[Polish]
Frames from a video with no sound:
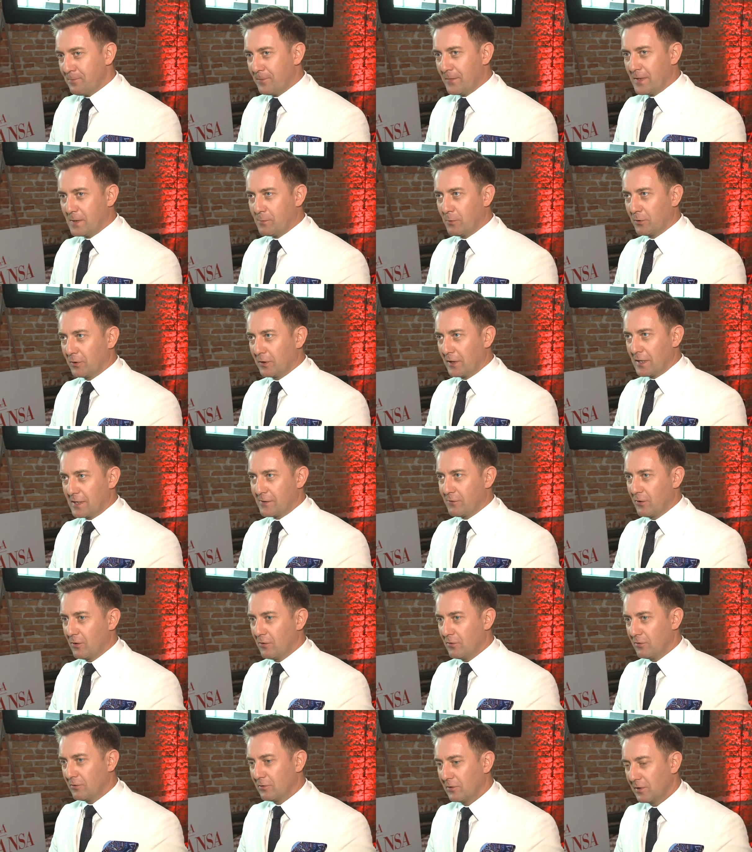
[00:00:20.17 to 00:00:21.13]
spotyka
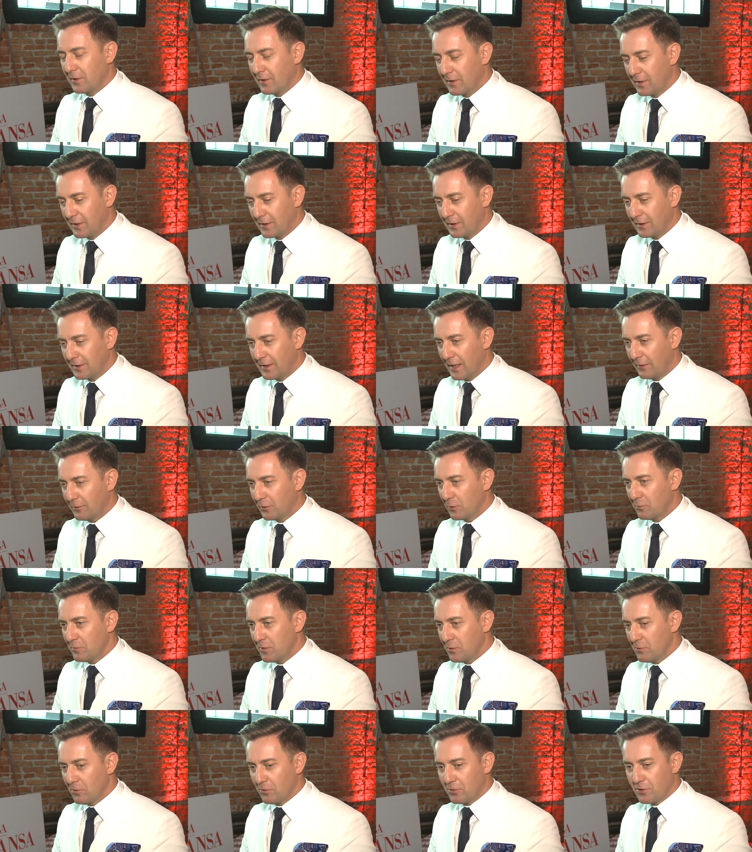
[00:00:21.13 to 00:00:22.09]
swoją dawną
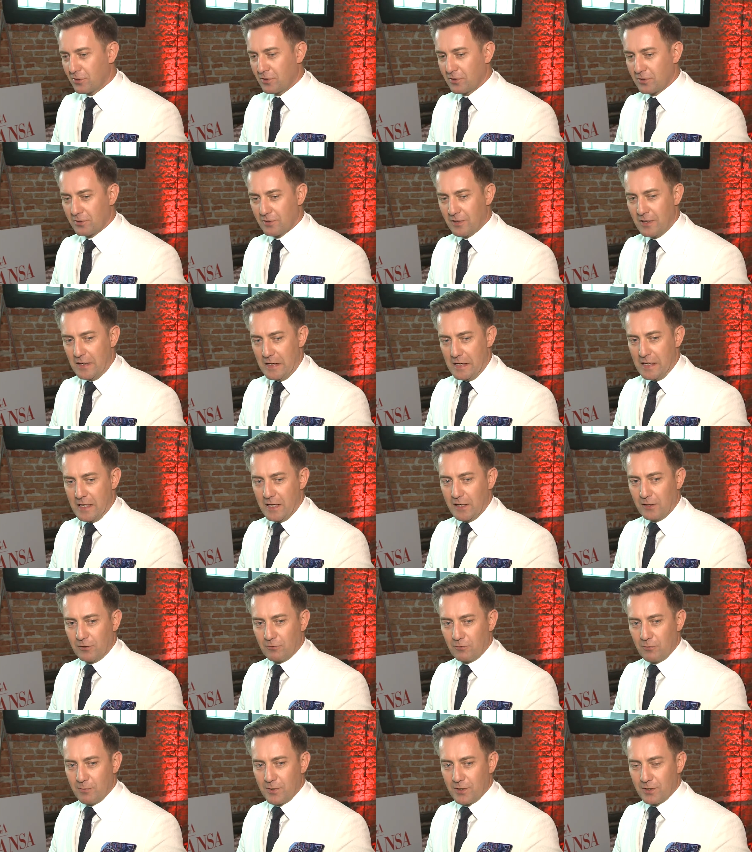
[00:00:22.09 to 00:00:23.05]
miłość,
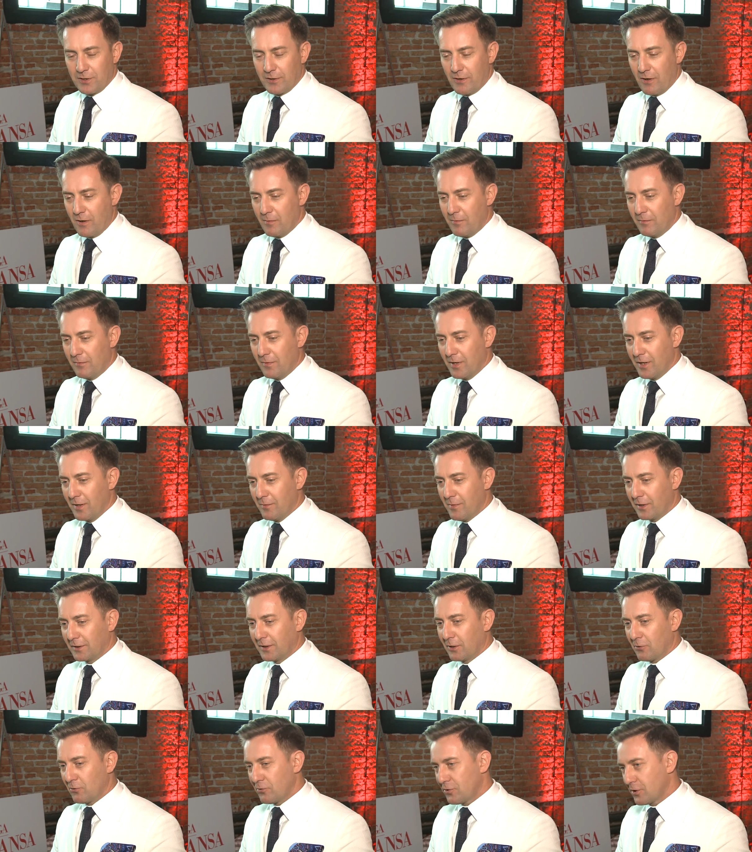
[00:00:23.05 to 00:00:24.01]
którą będzie grała
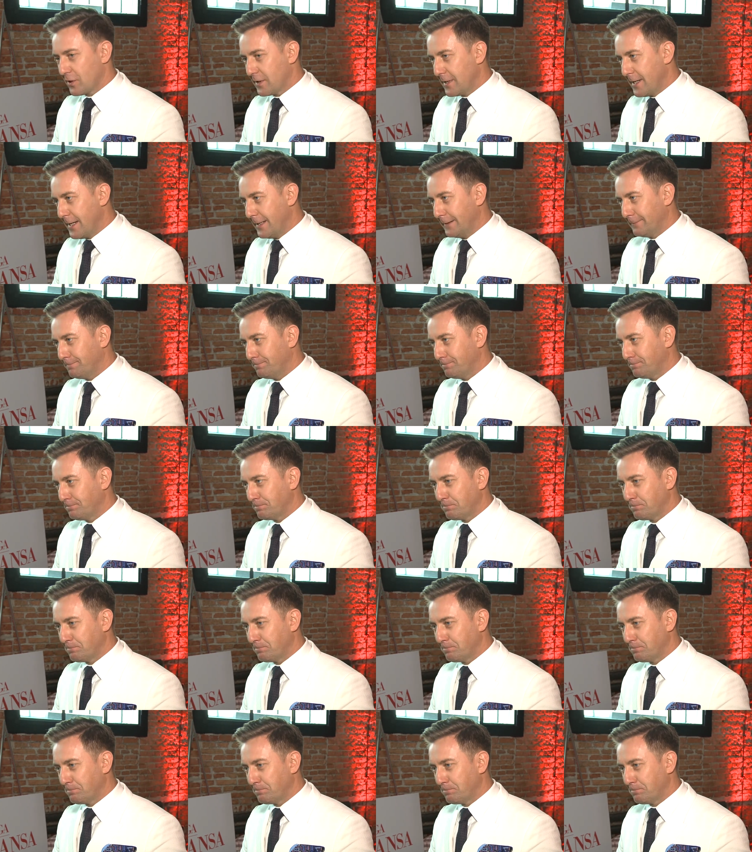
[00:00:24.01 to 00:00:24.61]
Magda Różczka.